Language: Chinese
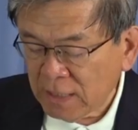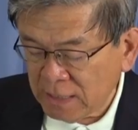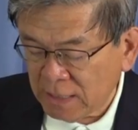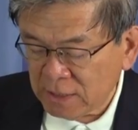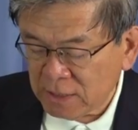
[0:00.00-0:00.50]

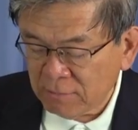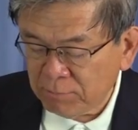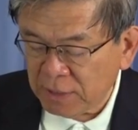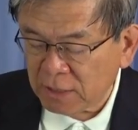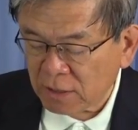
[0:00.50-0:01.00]
眼睛
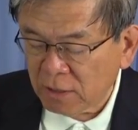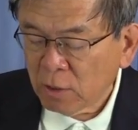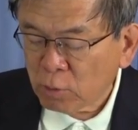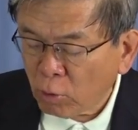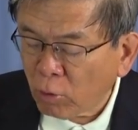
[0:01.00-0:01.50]
闭着，
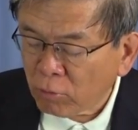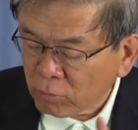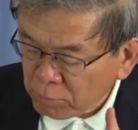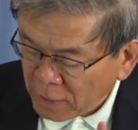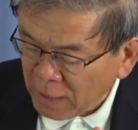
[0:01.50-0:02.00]

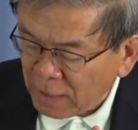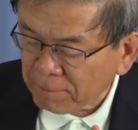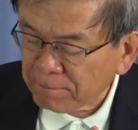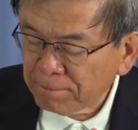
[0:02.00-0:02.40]
恐怕